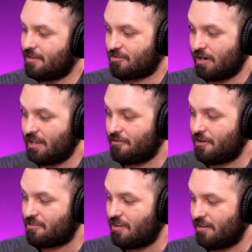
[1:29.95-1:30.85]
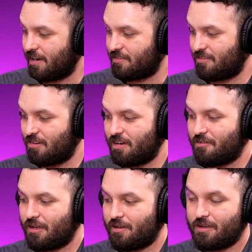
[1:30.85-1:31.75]
la historia de ficción existió
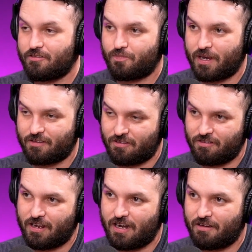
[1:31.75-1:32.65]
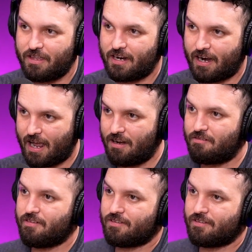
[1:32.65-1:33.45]
una inspiración en la vida real,